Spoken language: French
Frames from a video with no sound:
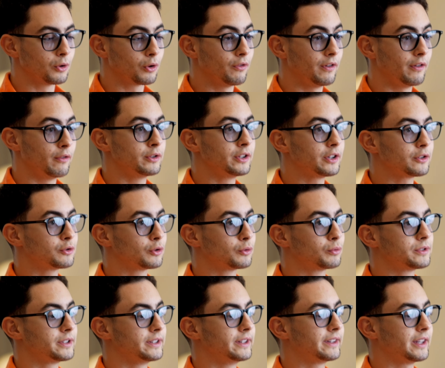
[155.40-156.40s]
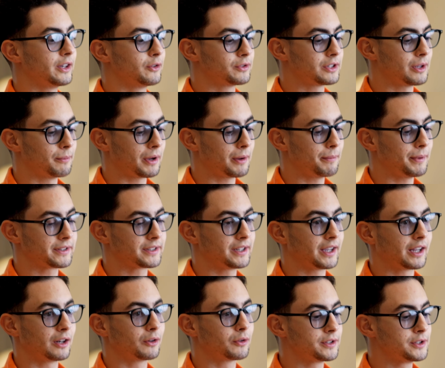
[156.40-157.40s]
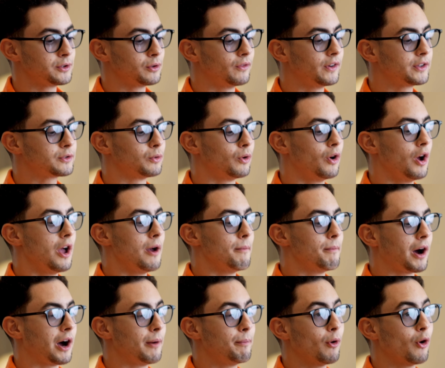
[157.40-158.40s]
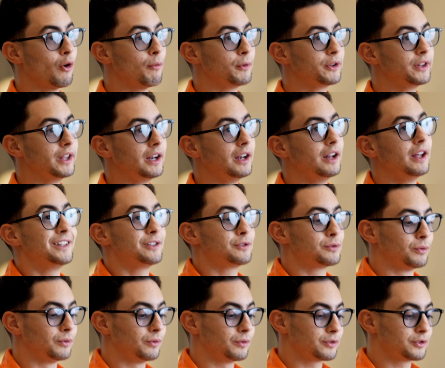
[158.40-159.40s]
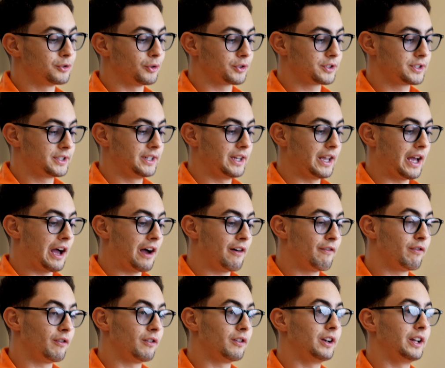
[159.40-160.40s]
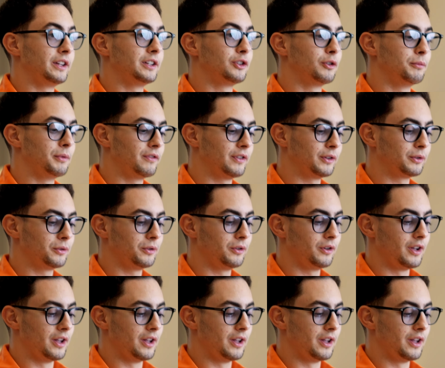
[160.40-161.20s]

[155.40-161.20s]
Donc on va venir sur tous ces détails juste après parce qu'il y a quelques innovations par rapport aux modèles qui sont sortis avant l'année 2022.